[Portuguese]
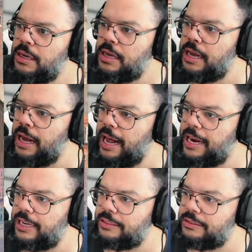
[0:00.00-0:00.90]

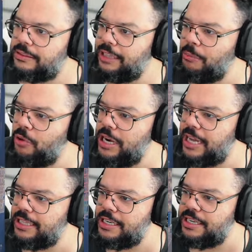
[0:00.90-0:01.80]
Cara, dá uma
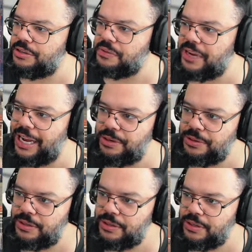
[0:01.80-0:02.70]
olhada nisso,
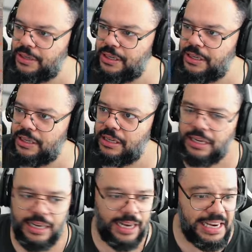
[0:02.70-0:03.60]
velho.
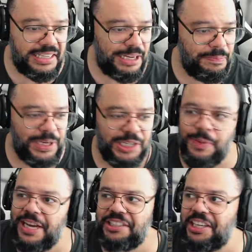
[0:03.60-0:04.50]
Ele é
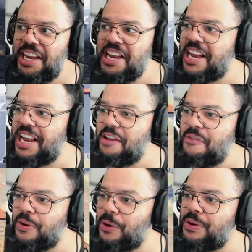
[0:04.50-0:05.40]
simplesmente
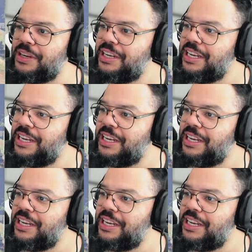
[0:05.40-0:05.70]
incrível.